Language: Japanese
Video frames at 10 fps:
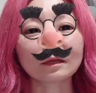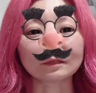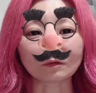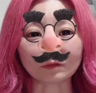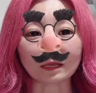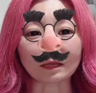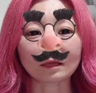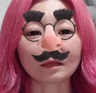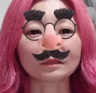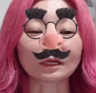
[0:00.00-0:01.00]
なので、
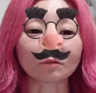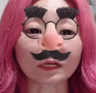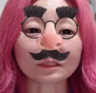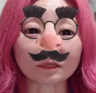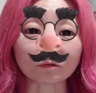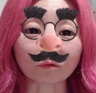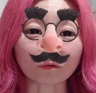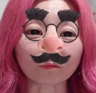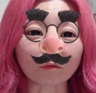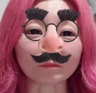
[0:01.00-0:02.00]
ちゃんと出しているとこ
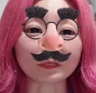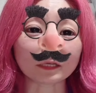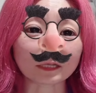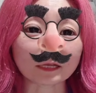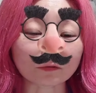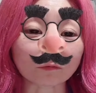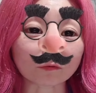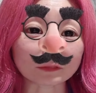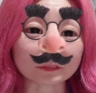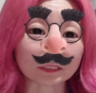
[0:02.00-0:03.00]
ろも見に行きたいなと思い
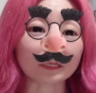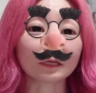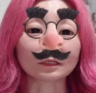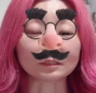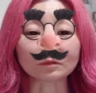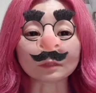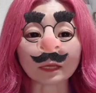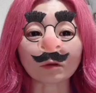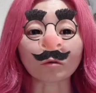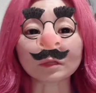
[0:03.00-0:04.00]
ますし、自分
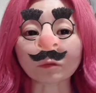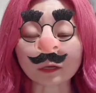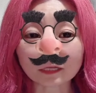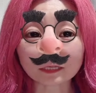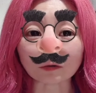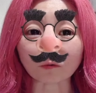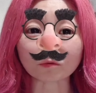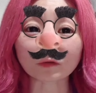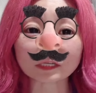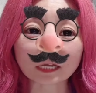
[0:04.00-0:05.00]
でお店の方にお
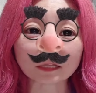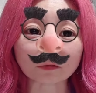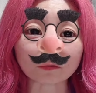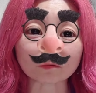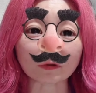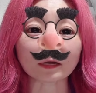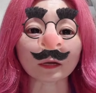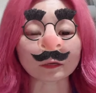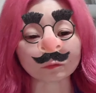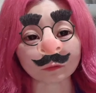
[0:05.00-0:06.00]
届けしたいなというのが
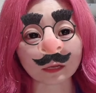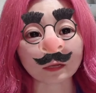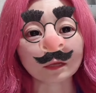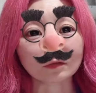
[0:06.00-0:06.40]
あるので、